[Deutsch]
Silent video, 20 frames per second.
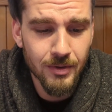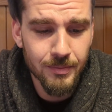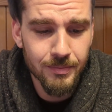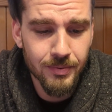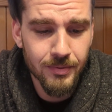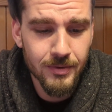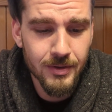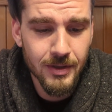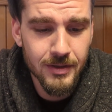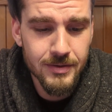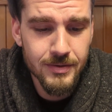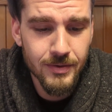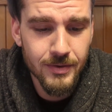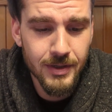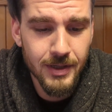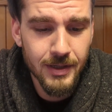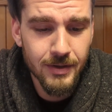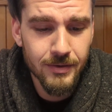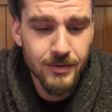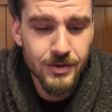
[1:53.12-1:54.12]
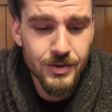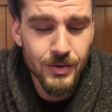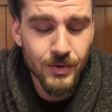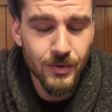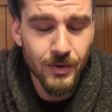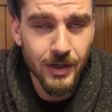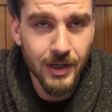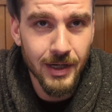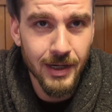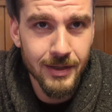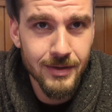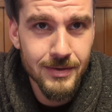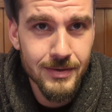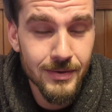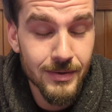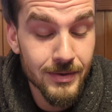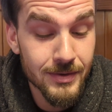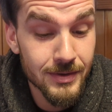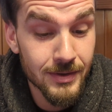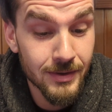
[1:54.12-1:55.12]
mit Puderzucker und
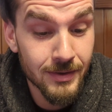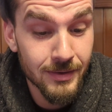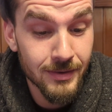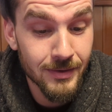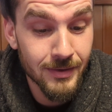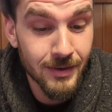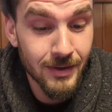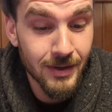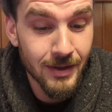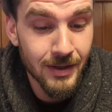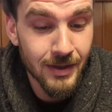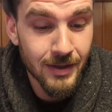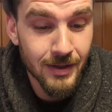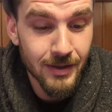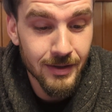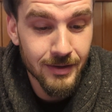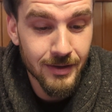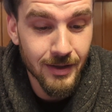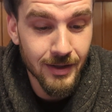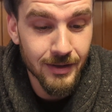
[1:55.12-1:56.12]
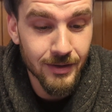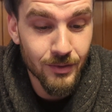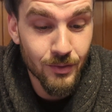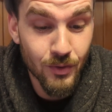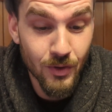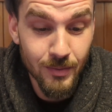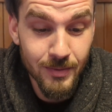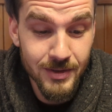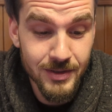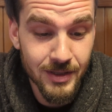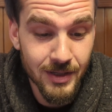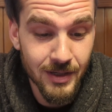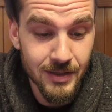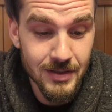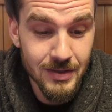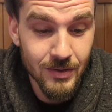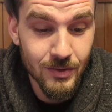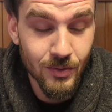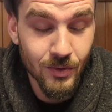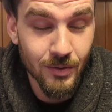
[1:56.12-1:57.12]
Schokoladensauce. Yay. Dann
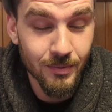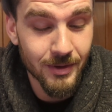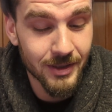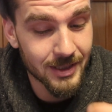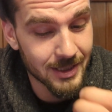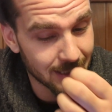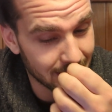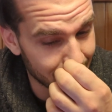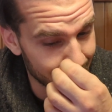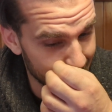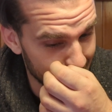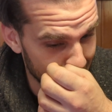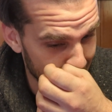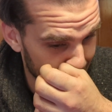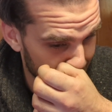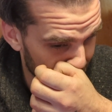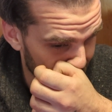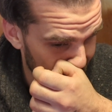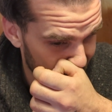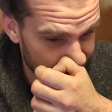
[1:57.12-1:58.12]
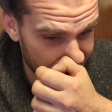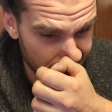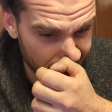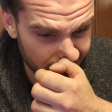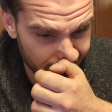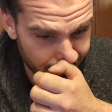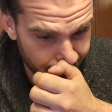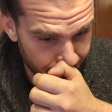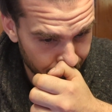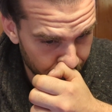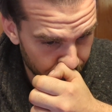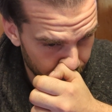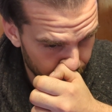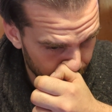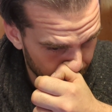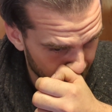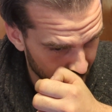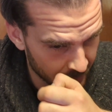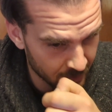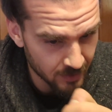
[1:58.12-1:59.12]
Kürbiskäsekuchen mit Karamellsoße. Klingt
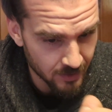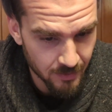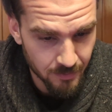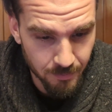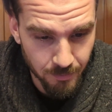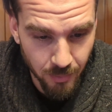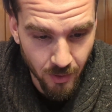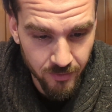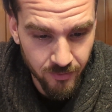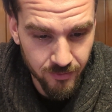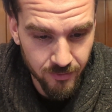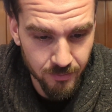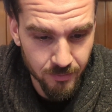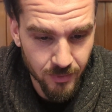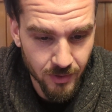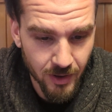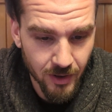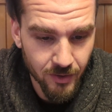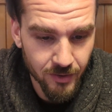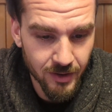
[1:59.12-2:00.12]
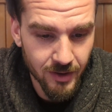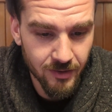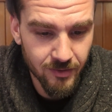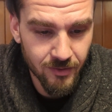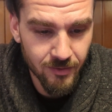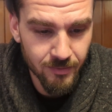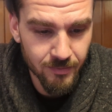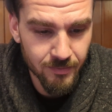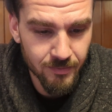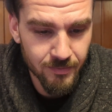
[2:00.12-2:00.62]
lecker. Boston Brownies.